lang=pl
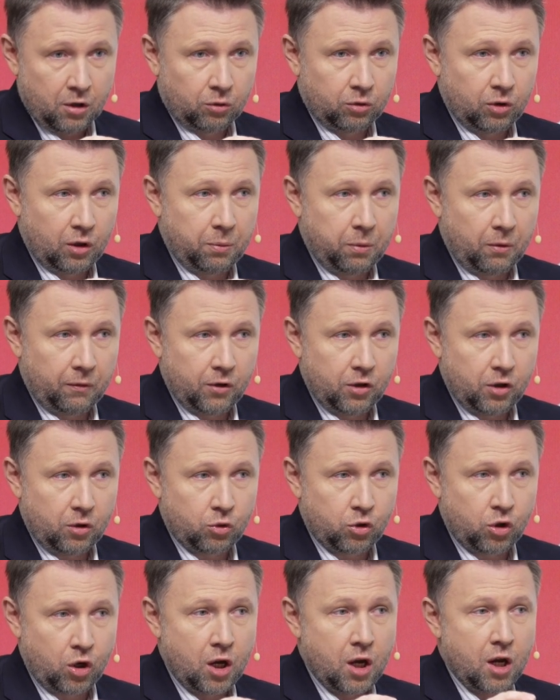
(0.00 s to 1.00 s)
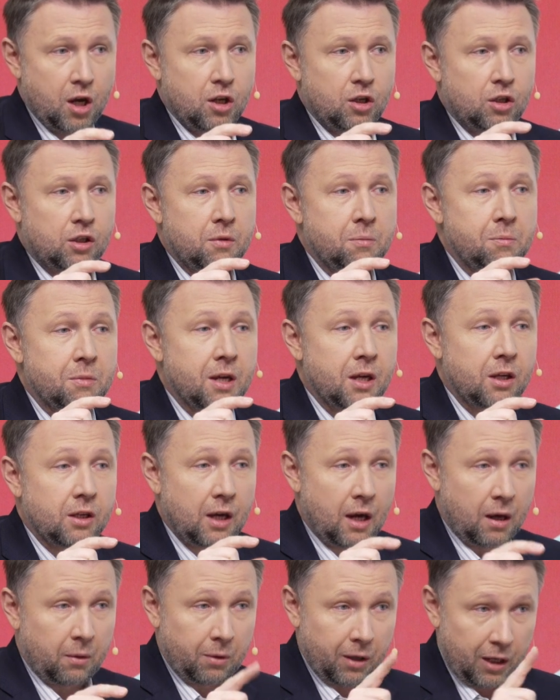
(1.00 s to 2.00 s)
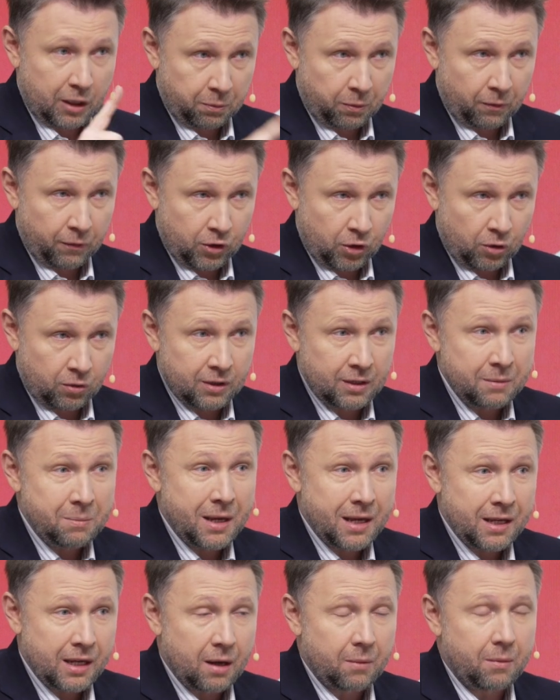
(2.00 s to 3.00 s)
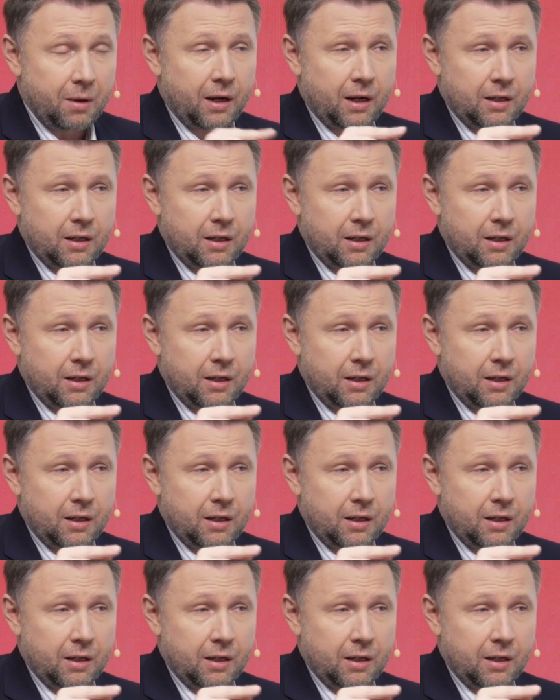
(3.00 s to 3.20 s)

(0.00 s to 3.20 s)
który powiedział, że zmieniamy, raz powiedział zmieniamy,